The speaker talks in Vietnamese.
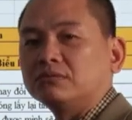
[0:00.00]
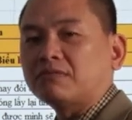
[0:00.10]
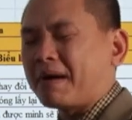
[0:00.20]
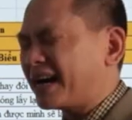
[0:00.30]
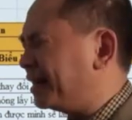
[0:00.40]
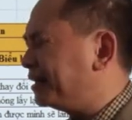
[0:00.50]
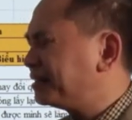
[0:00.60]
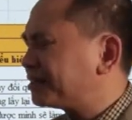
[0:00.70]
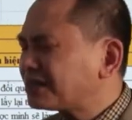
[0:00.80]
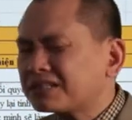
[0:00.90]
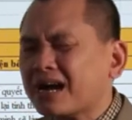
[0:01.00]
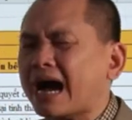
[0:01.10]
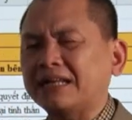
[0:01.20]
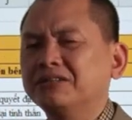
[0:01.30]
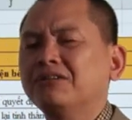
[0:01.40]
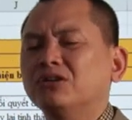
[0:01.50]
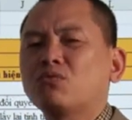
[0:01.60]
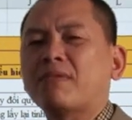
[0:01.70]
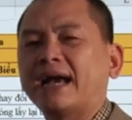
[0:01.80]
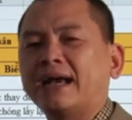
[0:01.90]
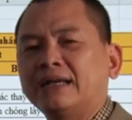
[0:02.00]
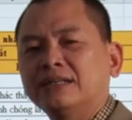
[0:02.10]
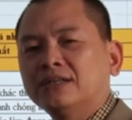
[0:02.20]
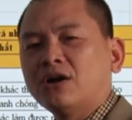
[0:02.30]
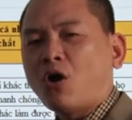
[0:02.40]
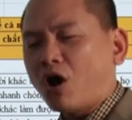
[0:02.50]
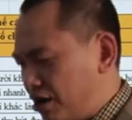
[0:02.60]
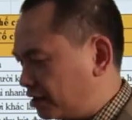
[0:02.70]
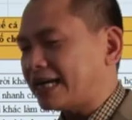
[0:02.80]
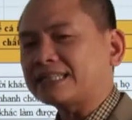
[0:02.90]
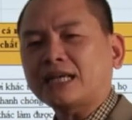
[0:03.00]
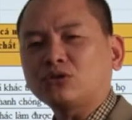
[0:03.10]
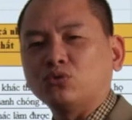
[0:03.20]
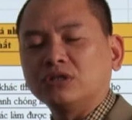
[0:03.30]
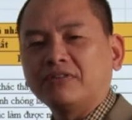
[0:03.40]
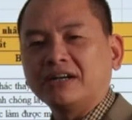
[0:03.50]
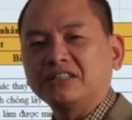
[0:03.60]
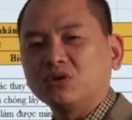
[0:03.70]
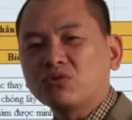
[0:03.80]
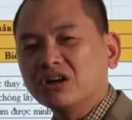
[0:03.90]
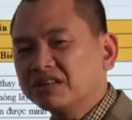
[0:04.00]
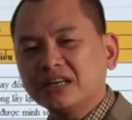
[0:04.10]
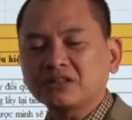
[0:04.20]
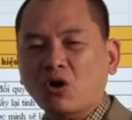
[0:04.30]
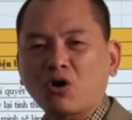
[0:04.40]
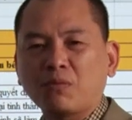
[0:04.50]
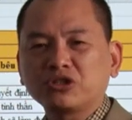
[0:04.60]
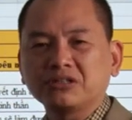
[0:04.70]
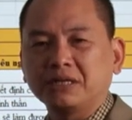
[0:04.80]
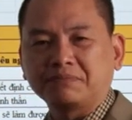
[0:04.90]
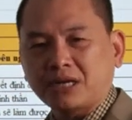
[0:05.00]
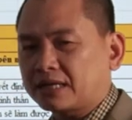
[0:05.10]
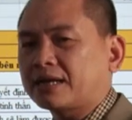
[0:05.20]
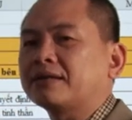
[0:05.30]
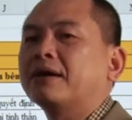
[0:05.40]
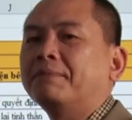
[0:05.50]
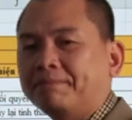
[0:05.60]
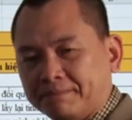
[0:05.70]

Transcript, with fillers: Và bạn để ý tất cả những người lúc bé họ ở dạng sát thủ như vậy, thì lúc lớn lên họ có một sự nghiệp rất là thành công.